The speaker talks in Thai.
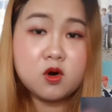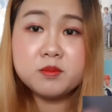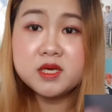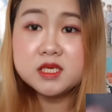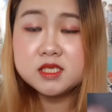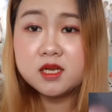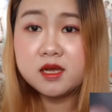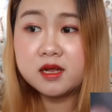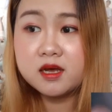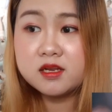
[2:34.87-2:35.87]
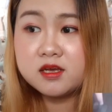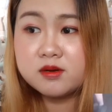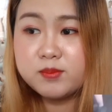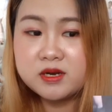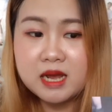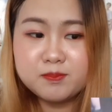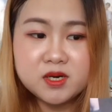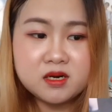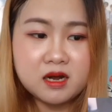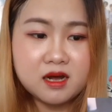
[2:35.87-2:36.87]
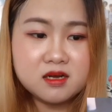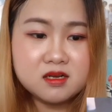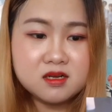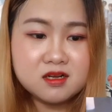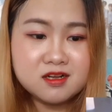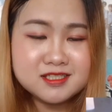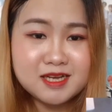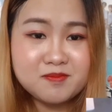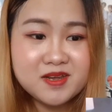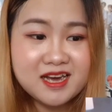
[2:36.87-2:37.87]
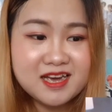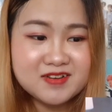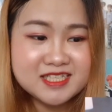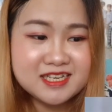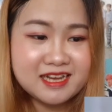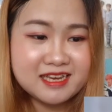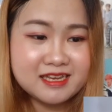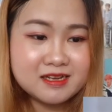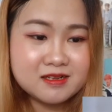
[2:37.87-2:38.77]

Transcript: คนเมื่อกี้ชื่ออะไรนะ ที่เป็นแรปเปอร์อ่ะจำไม่ได้ว่าชื่ออะไร